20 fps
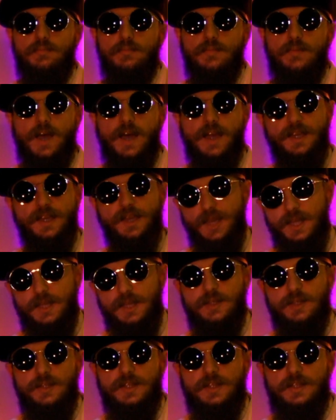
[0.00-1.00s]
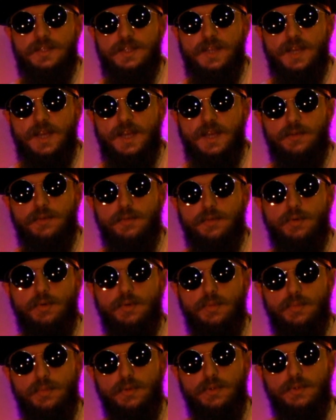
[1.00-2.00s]
Ein Gerät, in das ich einen
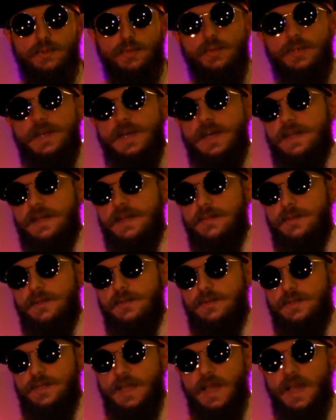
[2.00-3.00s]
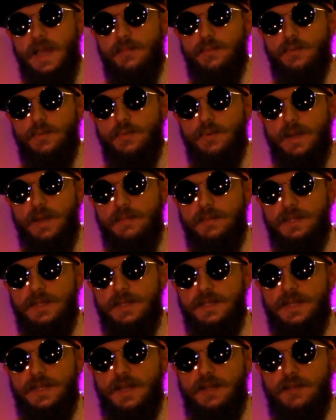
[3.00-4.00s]
Rhythmus oder eine Melodie
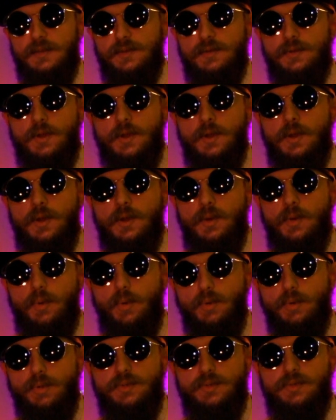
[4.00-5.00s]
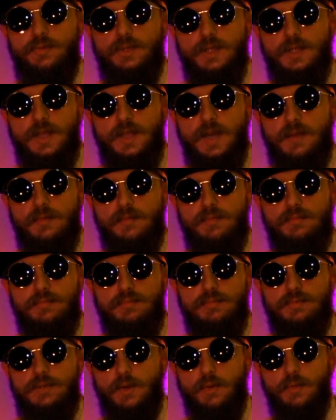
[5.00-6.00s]
einprogrammieren kann und die dann
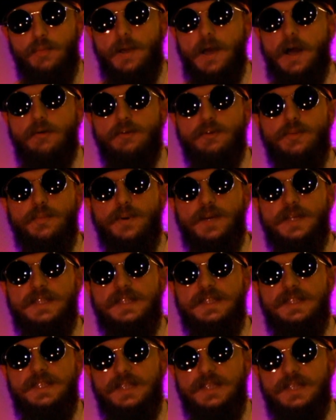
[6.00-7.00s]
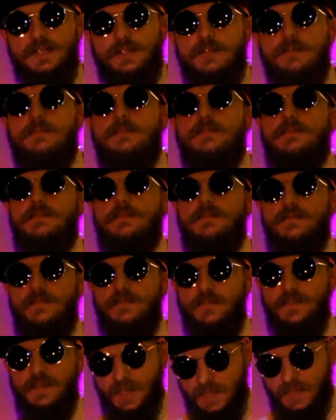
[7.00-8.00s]
darüber automatisiert
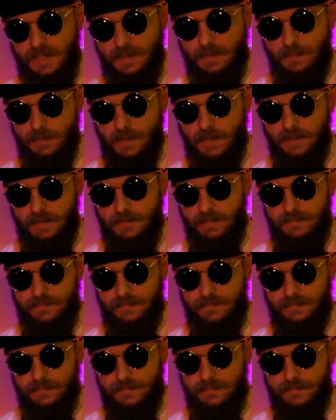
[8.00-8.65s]
wiedergeben kann.